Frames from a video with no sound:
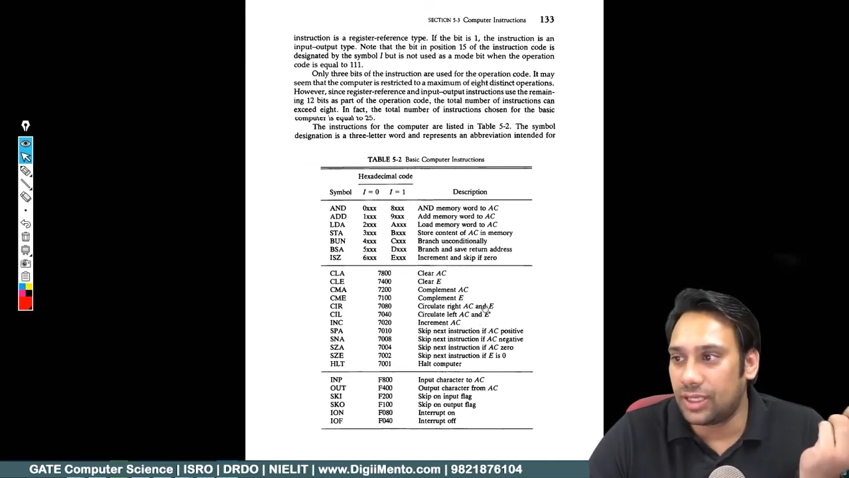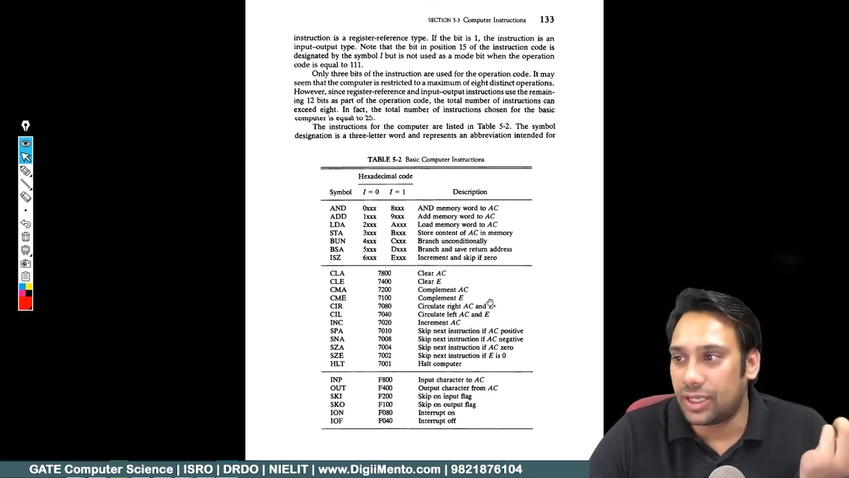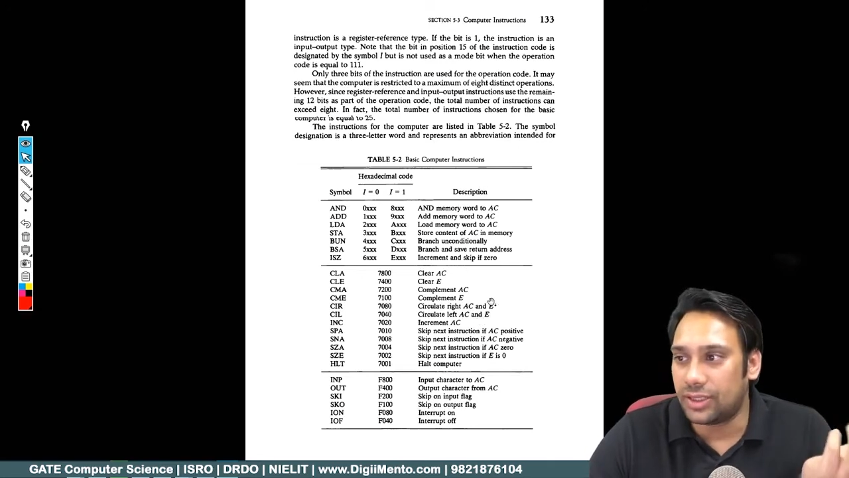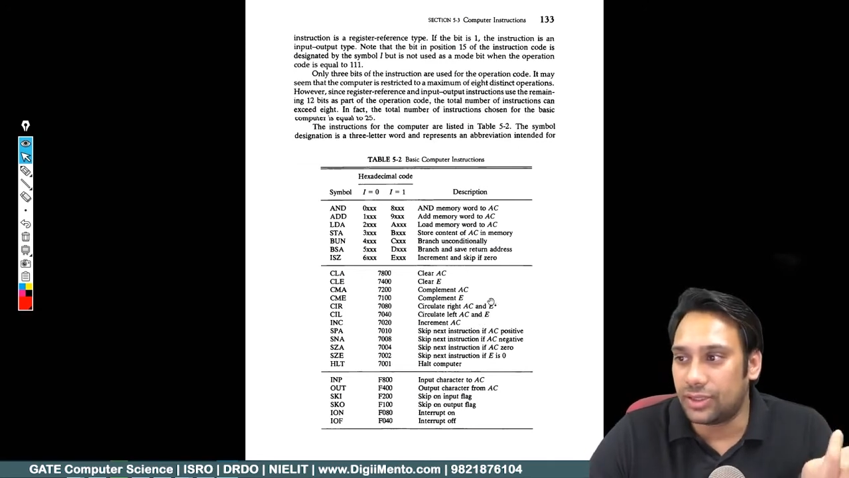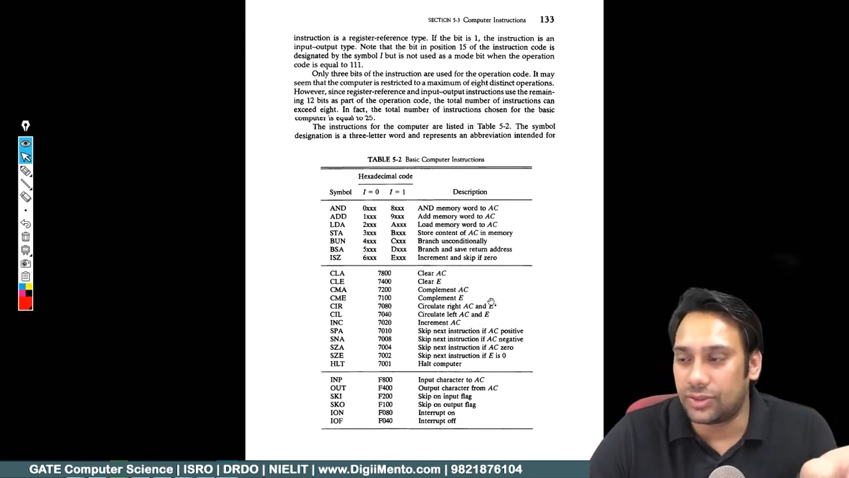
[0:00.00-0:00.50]

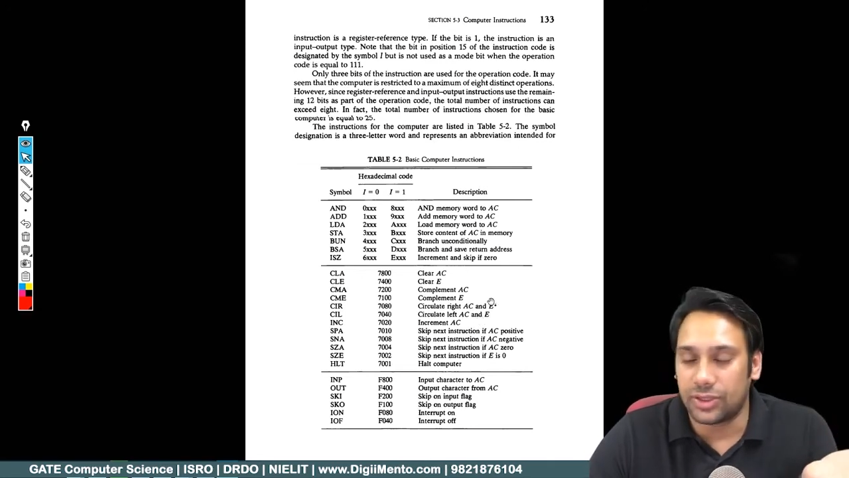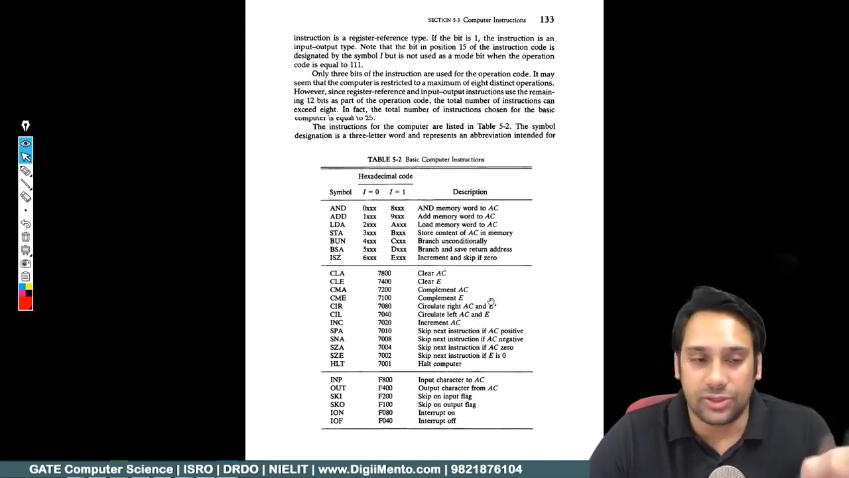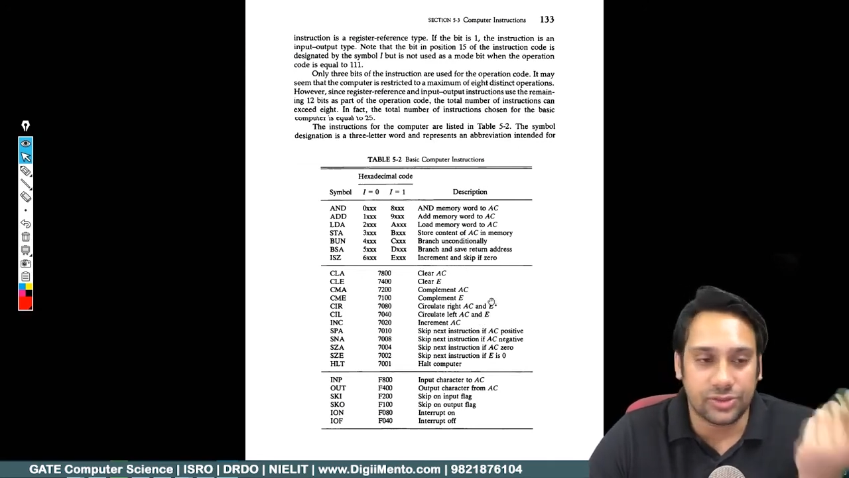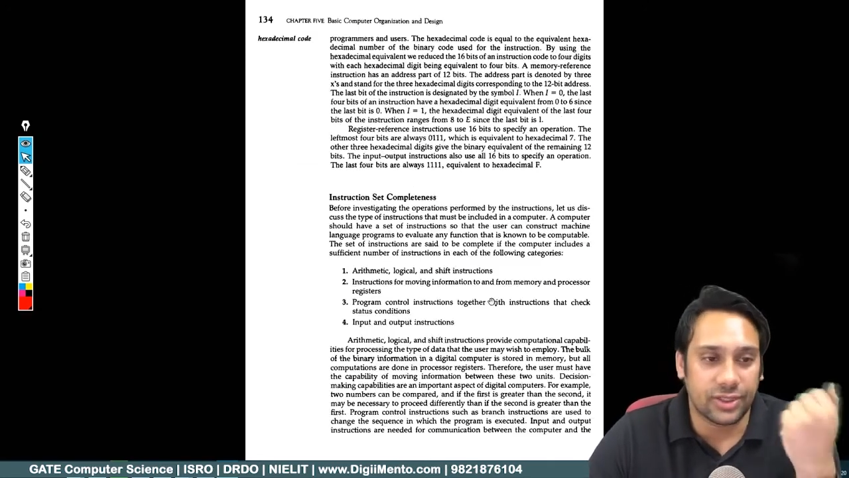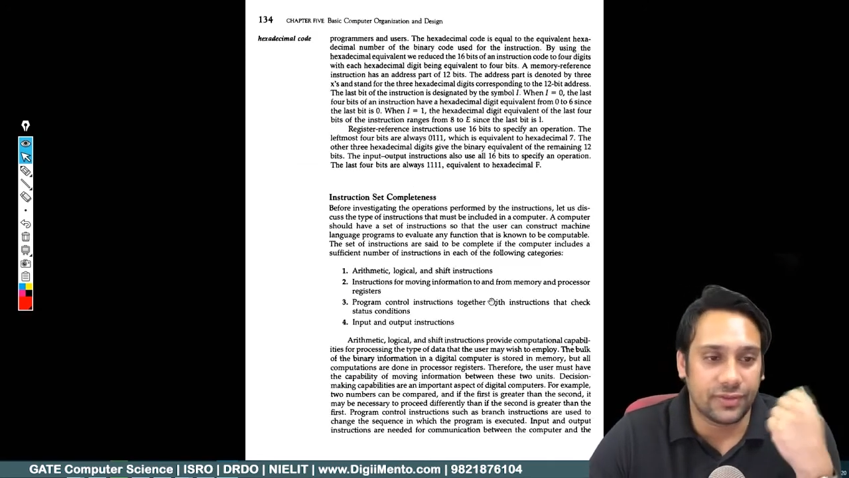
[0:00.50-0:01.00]
एंड यू कैन
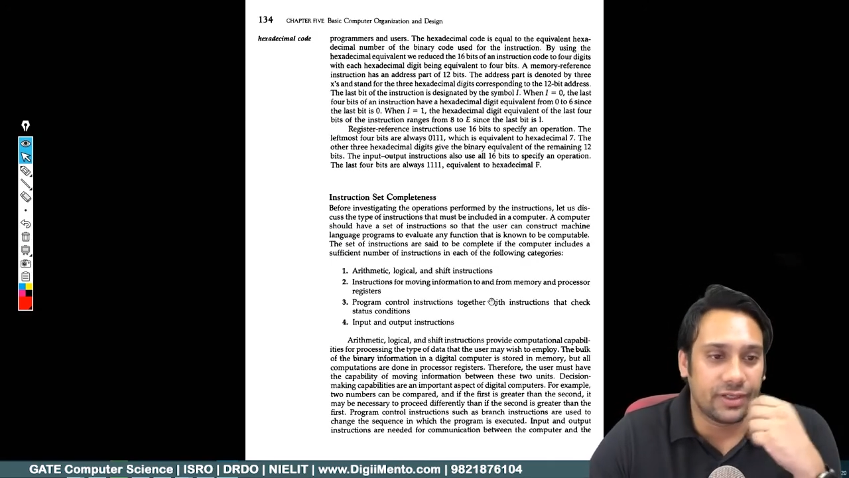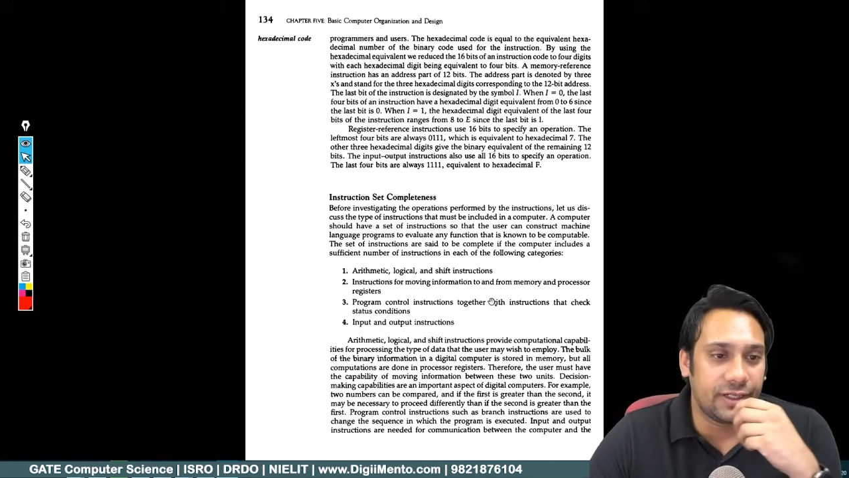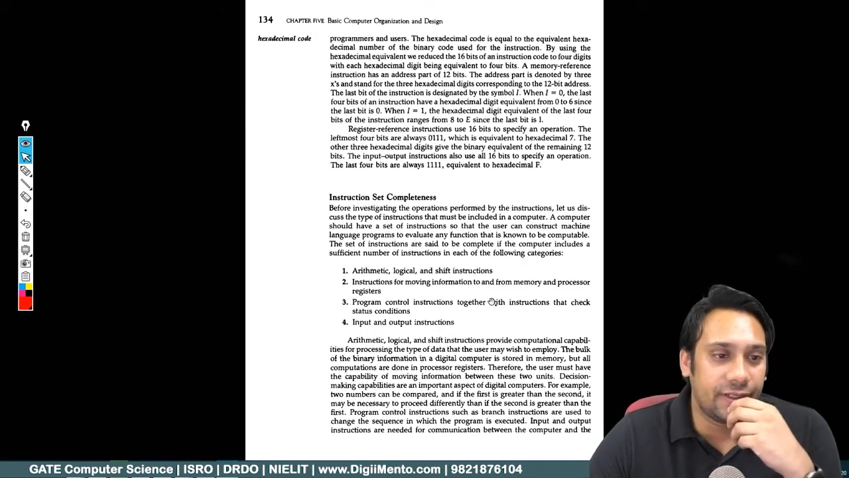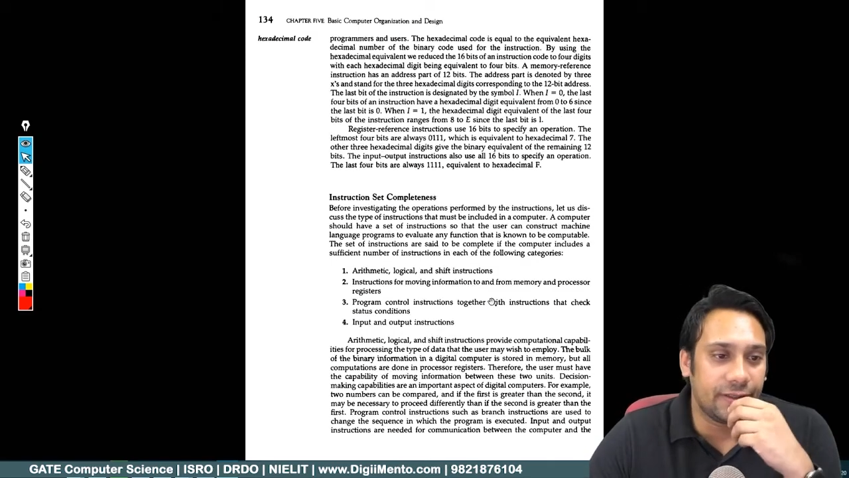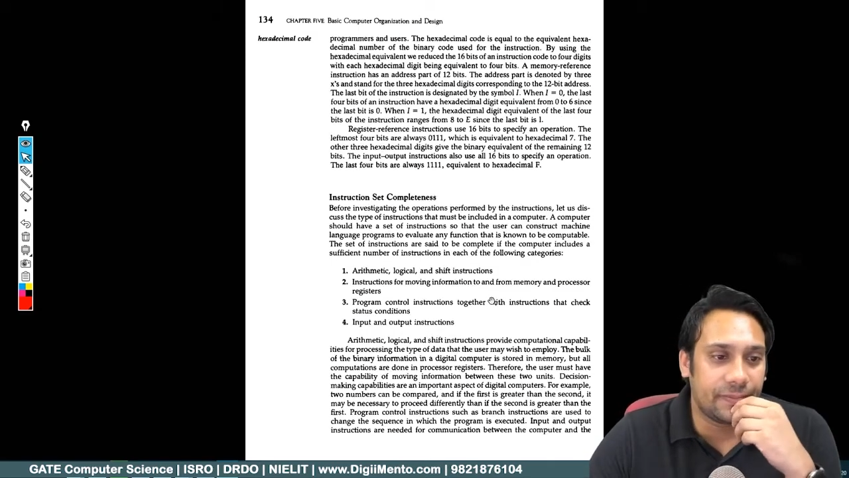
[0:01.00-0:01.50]
ऑल्सो रेफर
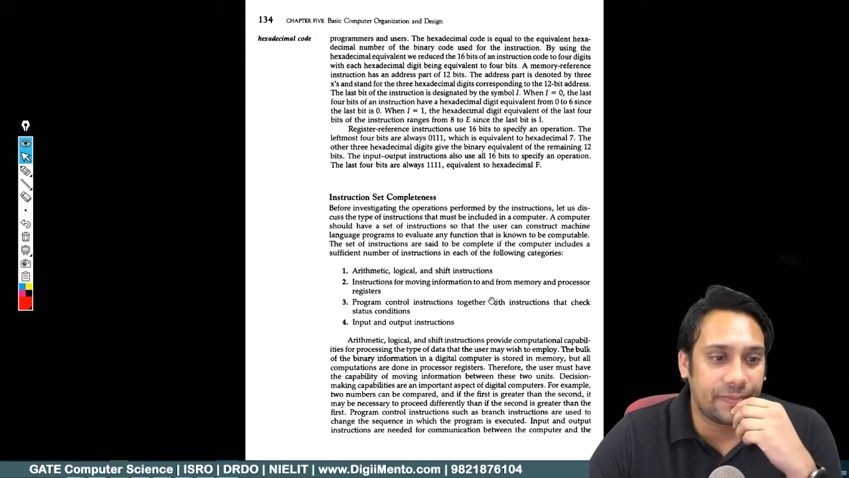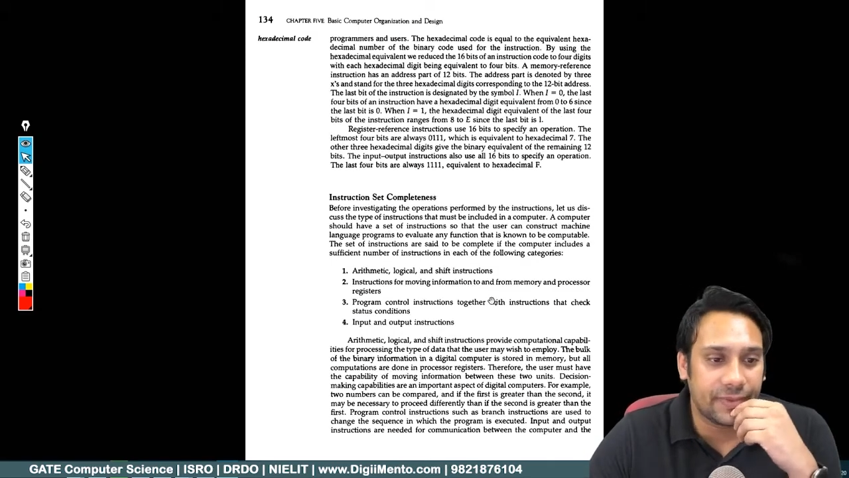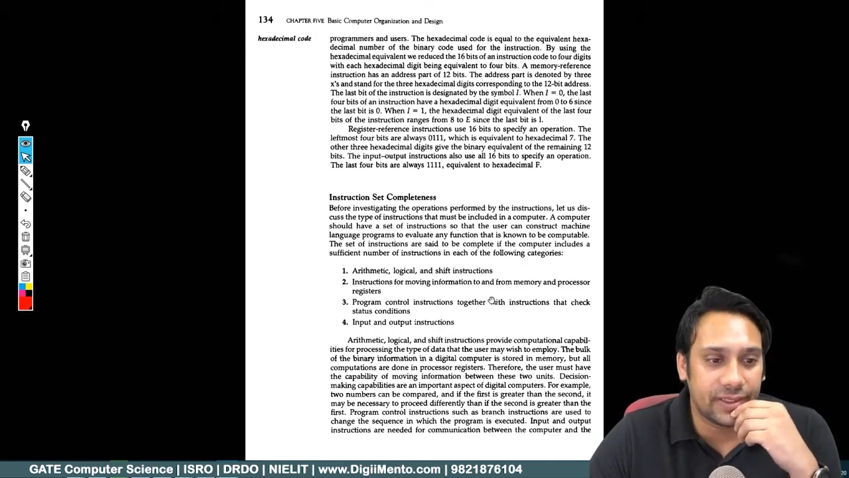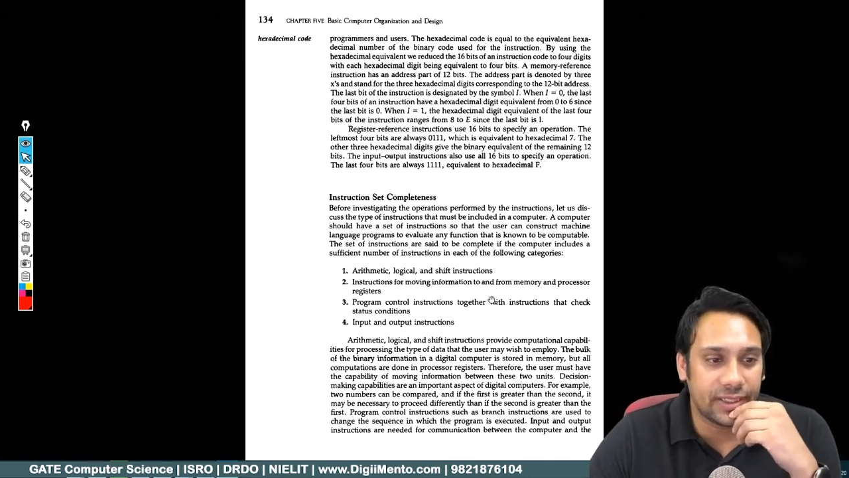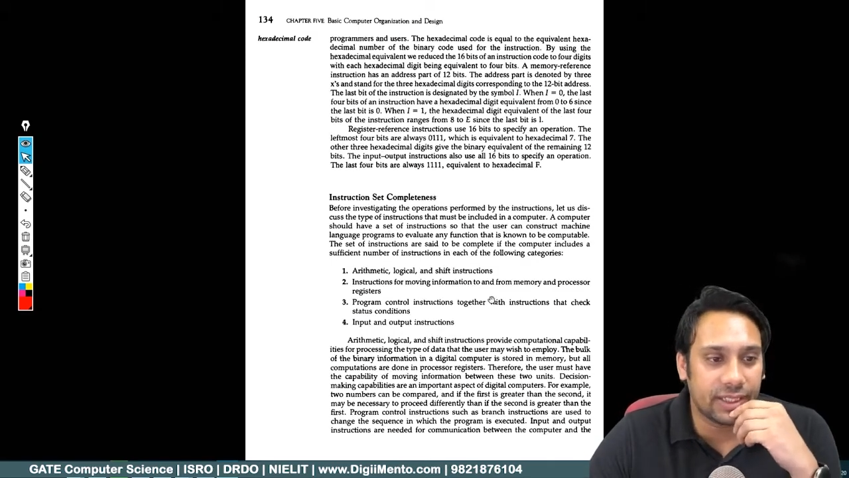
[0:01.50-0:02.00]
इट हीयर
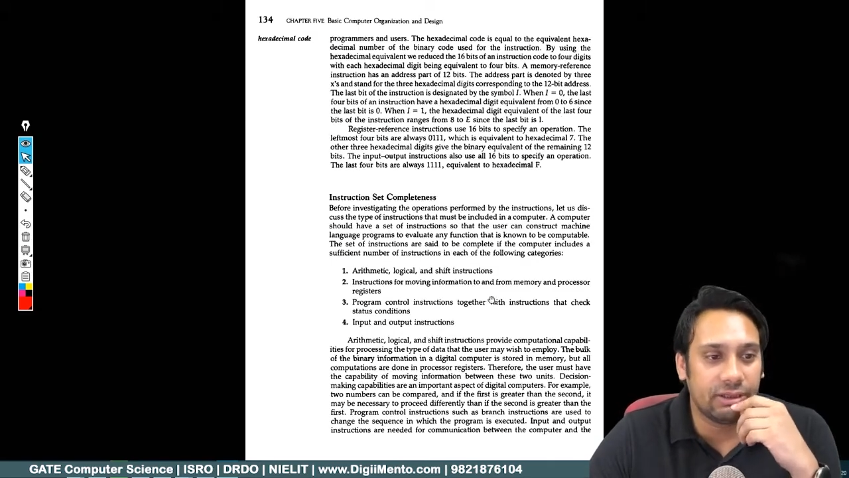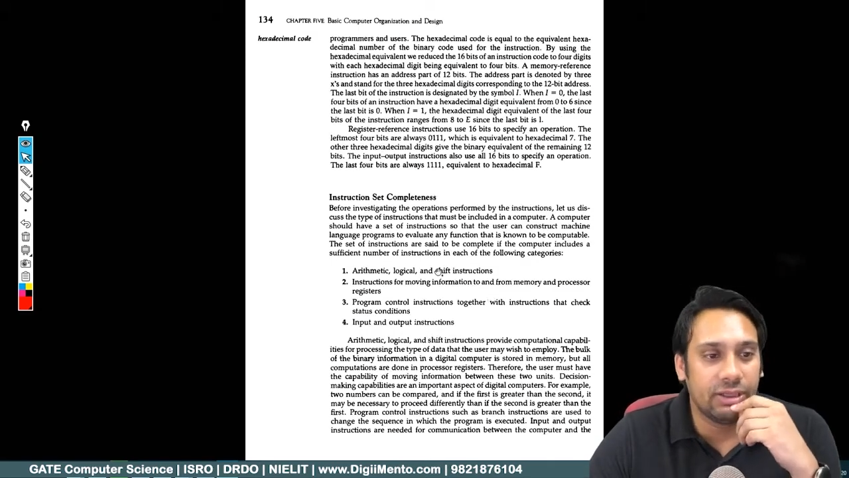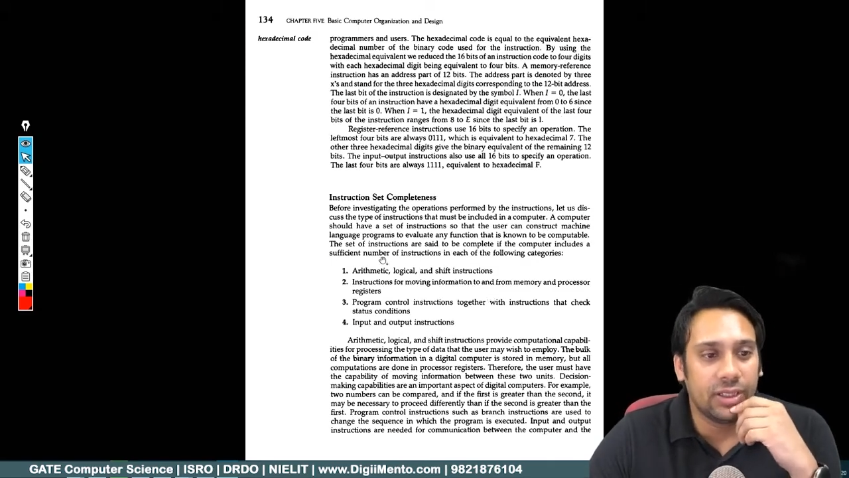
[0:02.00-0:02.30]
ठीक है